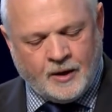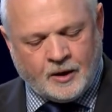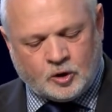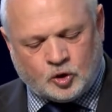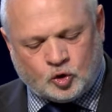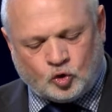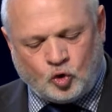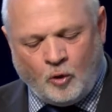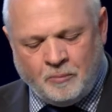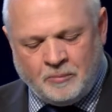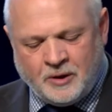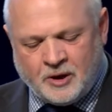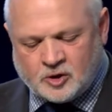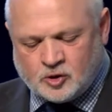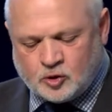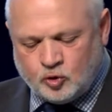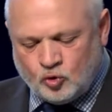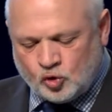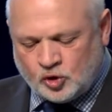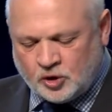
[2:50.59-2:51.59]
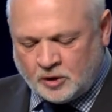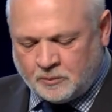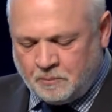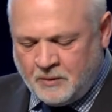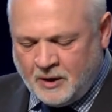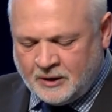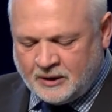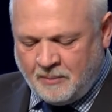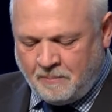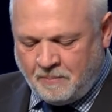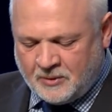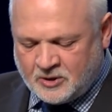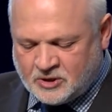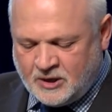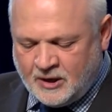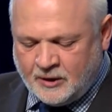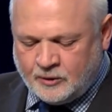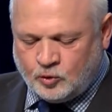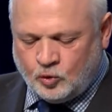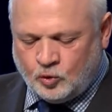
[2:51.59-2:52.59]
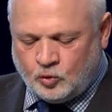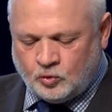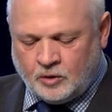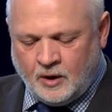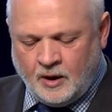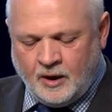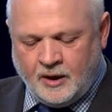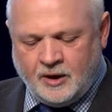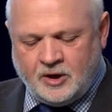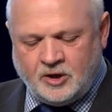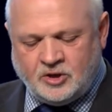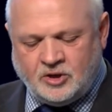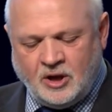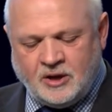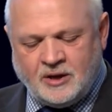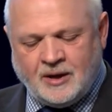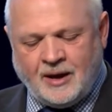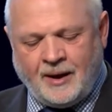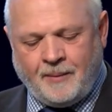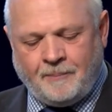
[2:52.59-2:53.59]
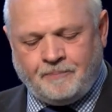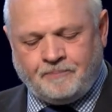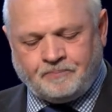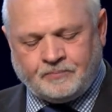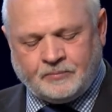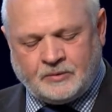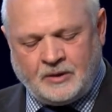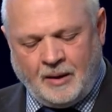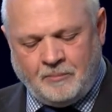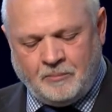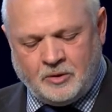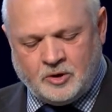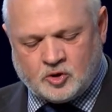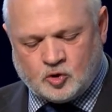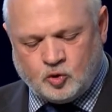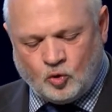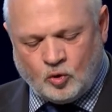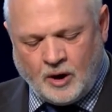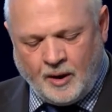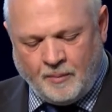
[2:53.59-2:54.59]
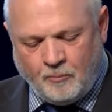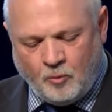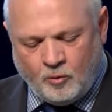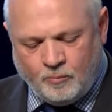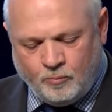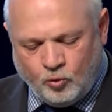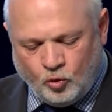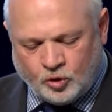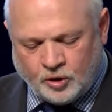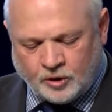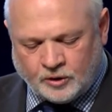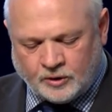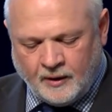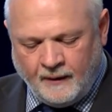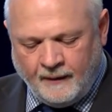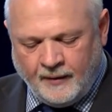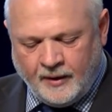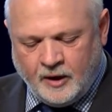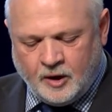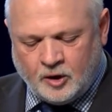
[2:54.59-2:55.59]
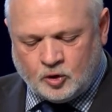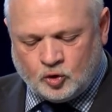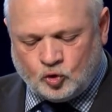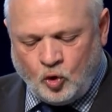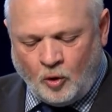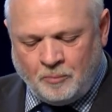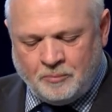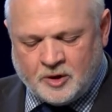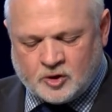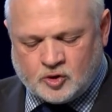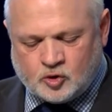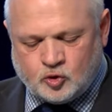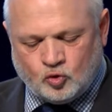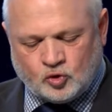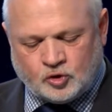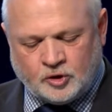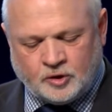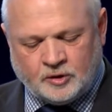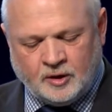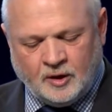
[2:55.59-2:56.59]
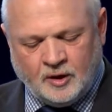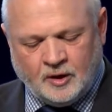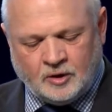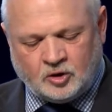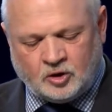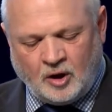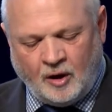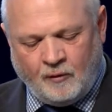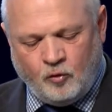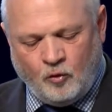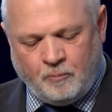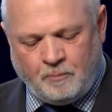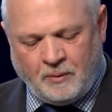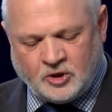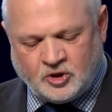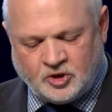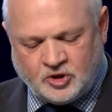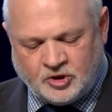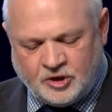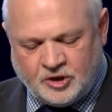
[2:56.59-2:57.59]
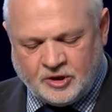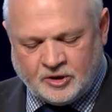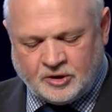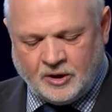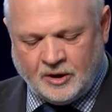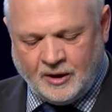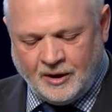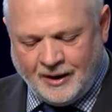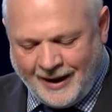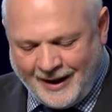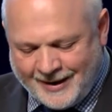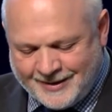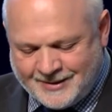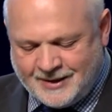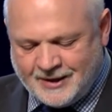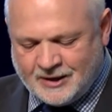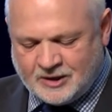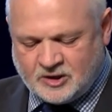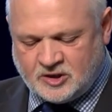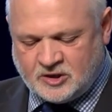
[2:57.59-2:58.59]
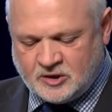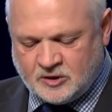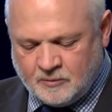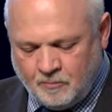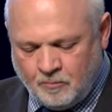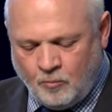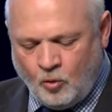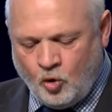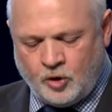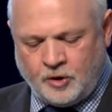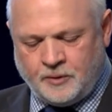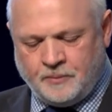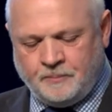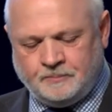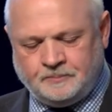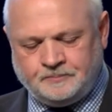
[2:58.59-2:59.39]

Кто мне служит, мне да последует, и где я, там и слуга мой будет. И кто мне служит, того почтит Отец мой.